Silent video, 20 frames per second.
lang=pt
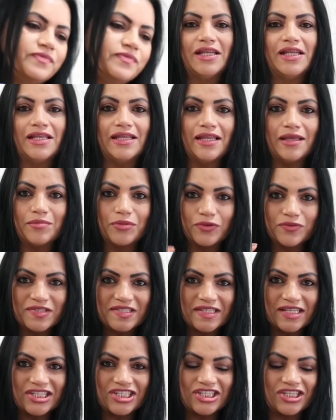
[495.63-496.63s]
Ele lembra um
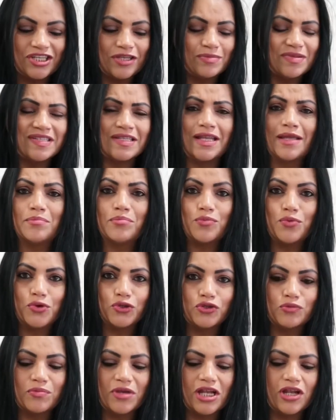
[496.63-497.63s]
cetim, mas ele é
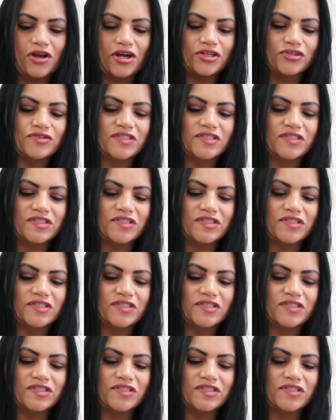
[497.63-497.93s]
muito melhor